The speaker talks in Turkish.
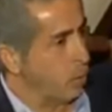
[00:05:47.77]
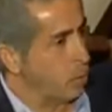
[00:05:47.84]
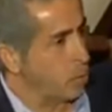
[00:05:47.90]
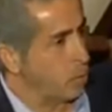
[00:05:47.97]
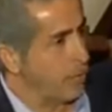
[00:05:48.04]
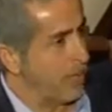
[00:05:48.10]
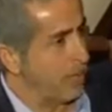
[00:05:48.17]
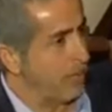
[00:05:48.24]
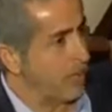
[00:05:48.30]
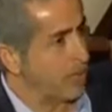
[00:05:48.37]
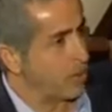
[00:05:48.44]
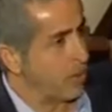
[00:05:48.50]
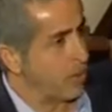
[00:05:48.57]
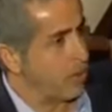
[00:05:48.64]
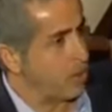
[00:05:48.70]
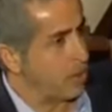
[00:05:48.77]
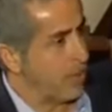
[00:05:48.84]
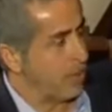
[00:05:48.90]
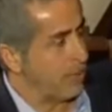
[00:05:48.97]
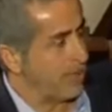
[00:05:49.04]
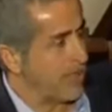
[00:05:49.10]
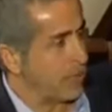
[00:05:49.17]
oluşmaya
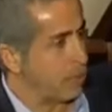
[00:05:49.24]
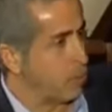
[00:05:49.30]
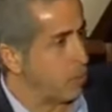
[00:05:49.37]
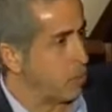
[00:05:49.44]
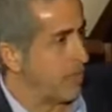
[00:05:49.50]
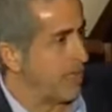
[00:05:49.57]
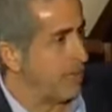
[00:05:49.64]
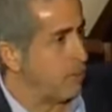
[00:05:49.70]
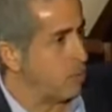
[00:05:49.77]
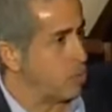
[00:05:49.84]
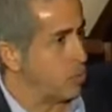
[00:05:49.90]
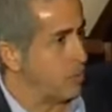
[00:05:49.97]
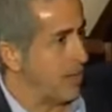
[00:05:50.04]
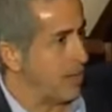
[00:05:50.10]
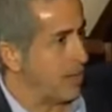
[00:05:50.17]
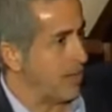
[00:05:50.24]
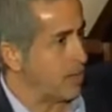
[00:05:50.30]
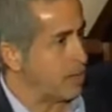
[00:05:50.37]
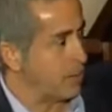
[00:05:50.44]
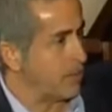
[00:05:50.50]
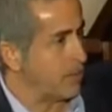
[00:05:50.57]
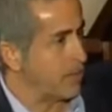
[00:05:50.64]
başlayınca mesela Türklerin
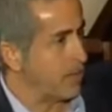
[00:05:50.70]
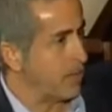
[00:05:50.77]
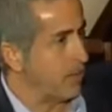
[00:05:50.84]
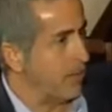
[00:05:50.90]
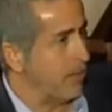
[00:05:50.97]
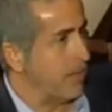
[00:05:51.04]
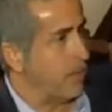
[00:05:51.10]
Müslümanlaşması